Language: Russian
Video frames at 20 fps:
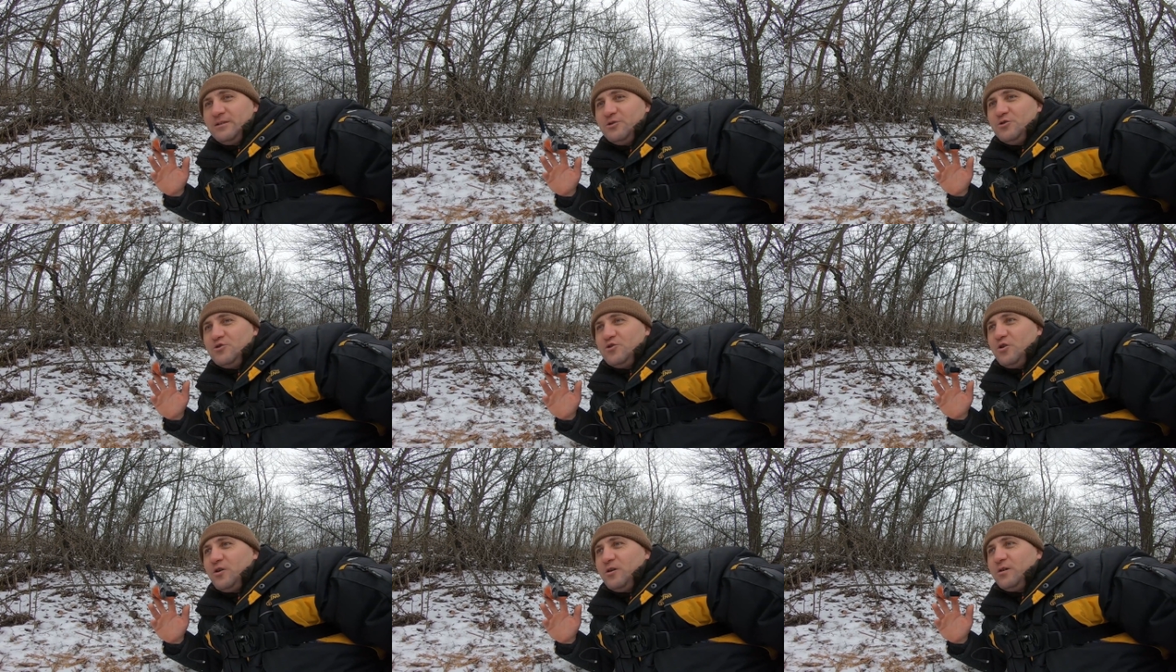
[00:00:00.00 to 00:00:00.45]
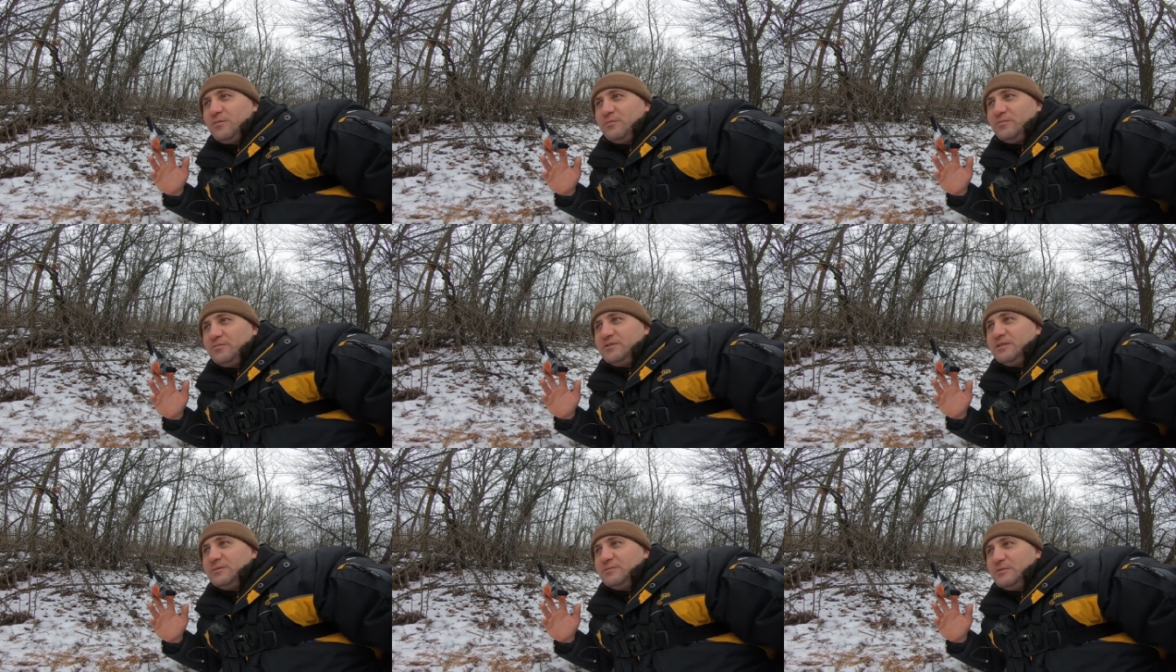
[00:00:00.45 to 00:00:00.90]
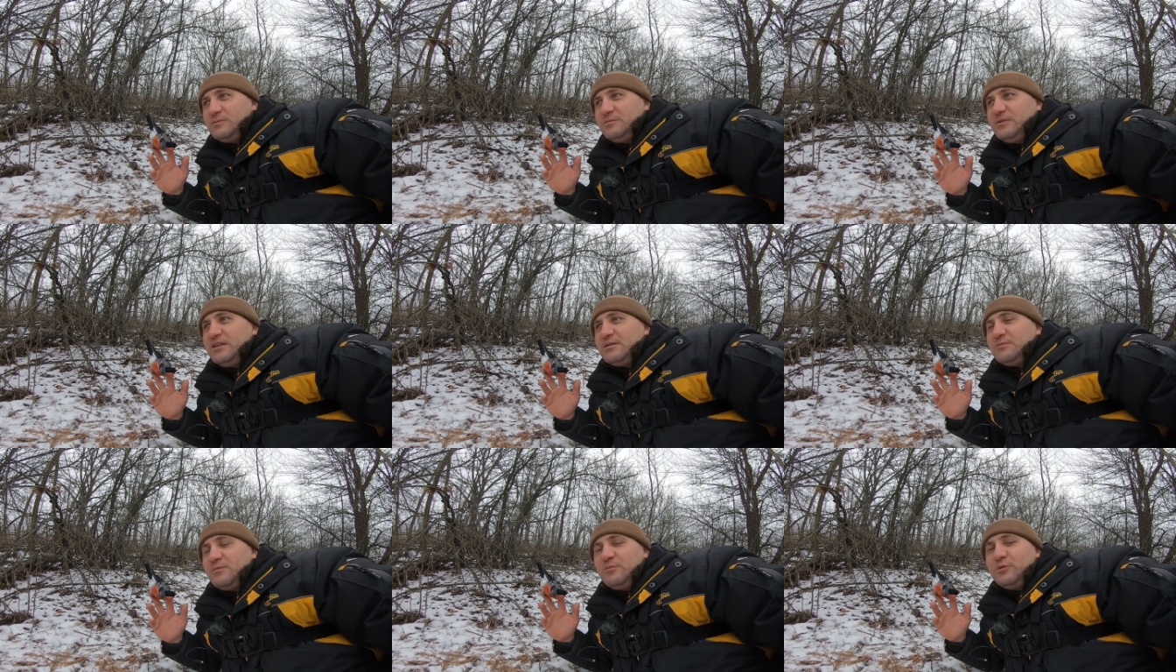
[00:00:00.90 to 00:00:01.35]
но тем не
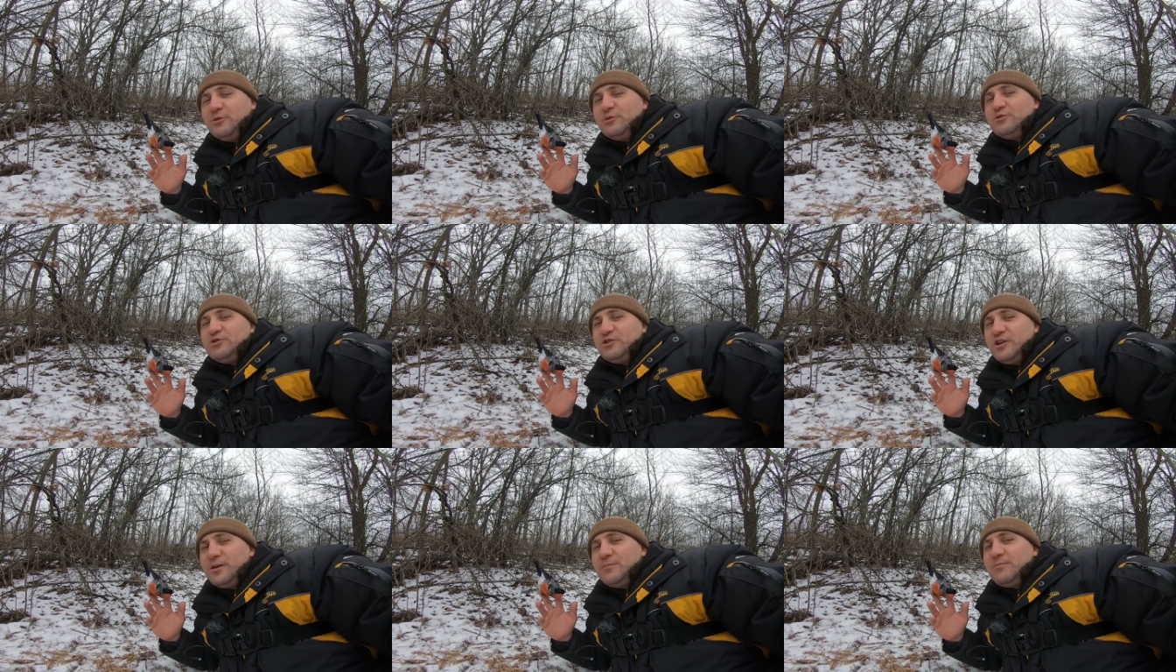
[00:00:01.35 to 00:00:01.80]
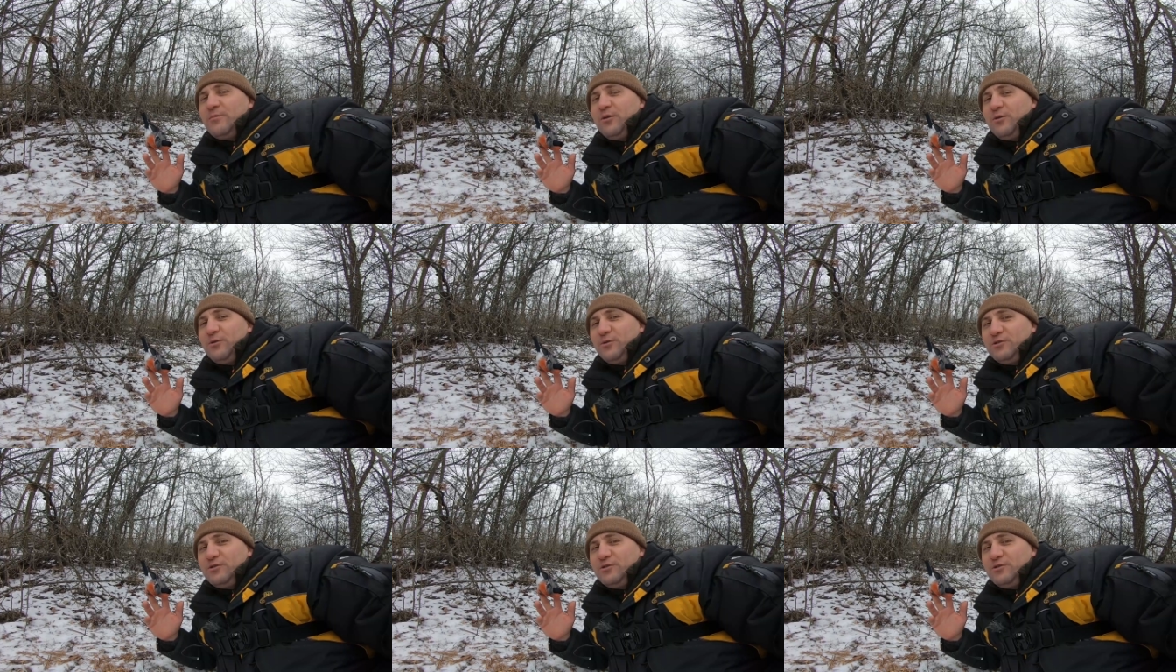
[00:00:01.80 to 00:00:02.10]
менее мы получаем